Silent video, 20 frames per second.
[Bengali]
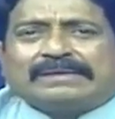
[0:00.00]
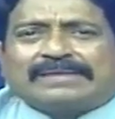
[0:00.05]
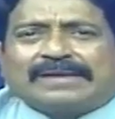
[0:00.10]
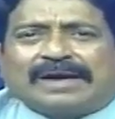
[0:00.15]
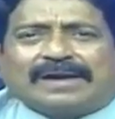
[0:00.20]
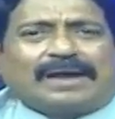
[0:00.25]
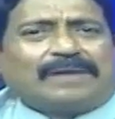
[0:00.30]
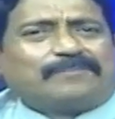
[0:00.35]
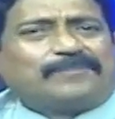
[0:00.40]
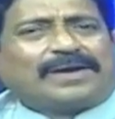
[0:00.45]

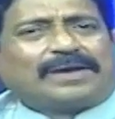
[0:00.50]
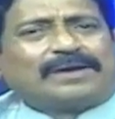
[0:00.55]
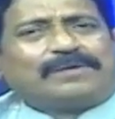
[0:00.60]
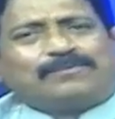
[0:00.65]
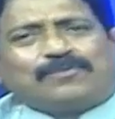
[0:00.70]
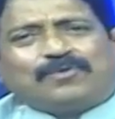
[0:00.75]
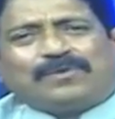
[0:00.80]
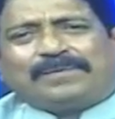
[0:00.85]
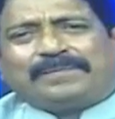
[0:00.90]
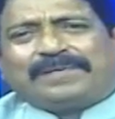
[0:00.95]
তারা আপনাকে
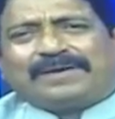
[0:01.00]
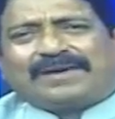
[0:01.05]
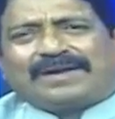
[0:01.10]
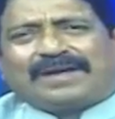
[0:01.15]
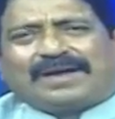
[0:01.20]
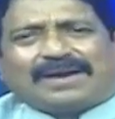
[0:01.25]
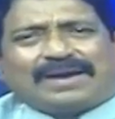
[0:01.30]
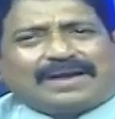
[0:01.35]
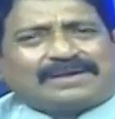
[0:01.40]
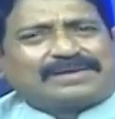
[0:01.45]
বলবে কি
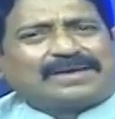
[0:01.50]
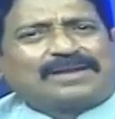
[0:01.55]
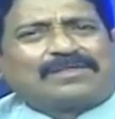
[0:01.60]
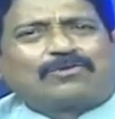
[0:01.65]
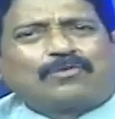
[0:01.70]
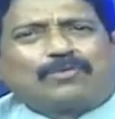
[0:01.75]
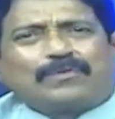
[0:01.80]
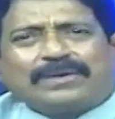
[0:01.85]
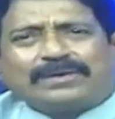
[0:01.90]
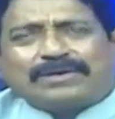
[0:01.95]
আরে আজকে
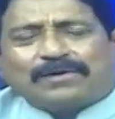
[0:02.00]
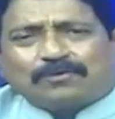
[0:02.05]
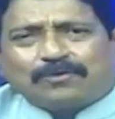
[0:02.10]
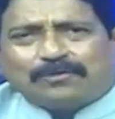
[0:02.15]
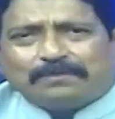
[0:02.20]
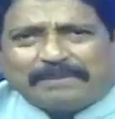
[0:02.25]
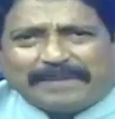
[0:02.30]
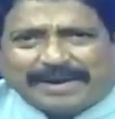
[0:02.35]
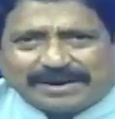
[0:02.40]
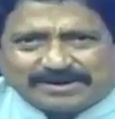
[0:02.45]
শরীরটা
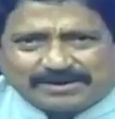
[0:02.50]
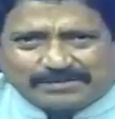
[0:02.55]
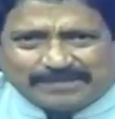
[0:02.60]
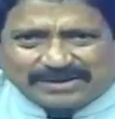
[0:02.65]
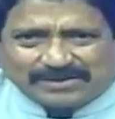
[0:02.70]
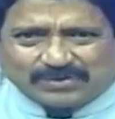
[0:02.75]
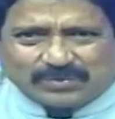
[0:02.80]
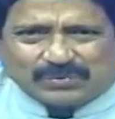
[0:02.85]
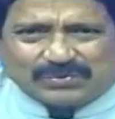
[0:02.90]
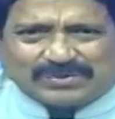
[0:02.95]
খুব ম্যাচ
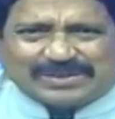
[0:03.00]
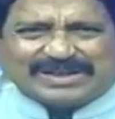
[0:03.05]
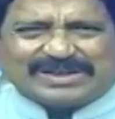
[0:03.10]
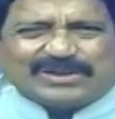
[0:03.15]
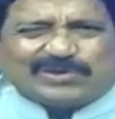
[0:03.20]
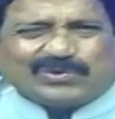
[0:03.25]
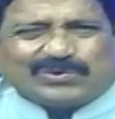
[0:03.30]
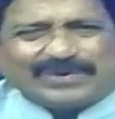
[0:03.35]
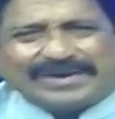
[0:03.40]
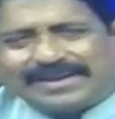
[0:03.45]
ম্যাচ করছে
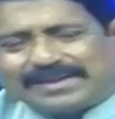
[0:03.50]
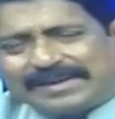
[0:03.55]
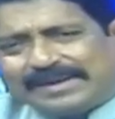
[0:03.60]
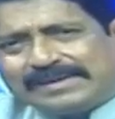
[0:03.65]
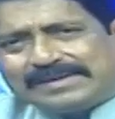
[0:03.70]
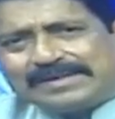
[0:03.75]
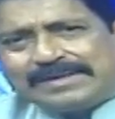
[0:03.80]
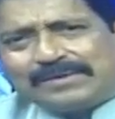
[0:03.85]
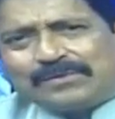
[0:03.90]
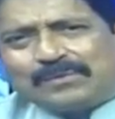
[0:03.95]
কিছু খেতে
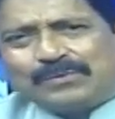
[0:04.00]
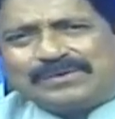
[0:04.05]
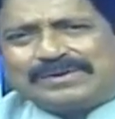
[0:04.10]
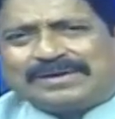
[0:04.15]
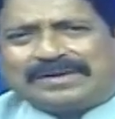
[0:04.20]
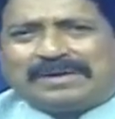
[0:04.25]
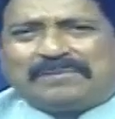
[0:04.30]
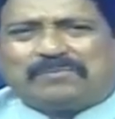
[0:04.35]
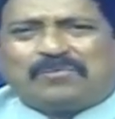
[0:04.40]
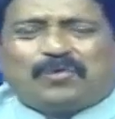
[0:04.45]
ইচ্ছে করছে
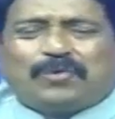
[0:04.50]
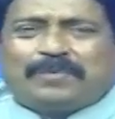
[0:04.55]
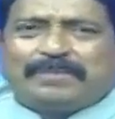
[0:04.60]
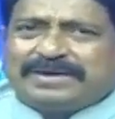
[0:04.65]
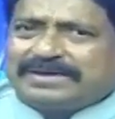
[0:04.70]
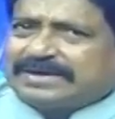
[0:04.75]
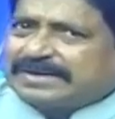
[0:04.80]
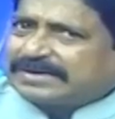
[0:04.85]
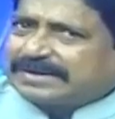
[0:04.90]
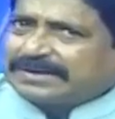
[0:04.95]
না মন
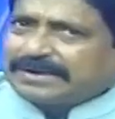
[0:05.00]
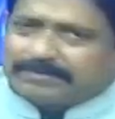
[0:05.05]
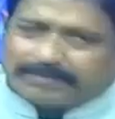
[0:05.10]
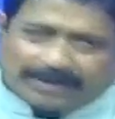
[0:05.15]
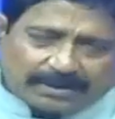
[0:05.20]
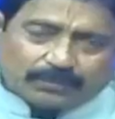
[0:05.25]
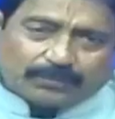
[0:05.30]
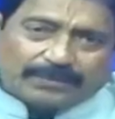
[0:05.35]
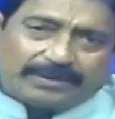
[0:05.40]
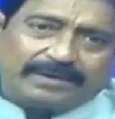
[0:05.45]
মেজাজটা
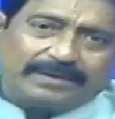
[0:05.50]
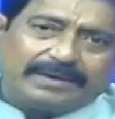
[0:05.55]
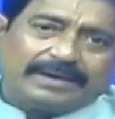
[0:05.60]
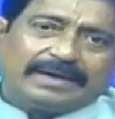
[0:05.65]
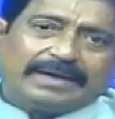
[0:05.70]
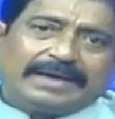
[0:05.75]
ভালো নেই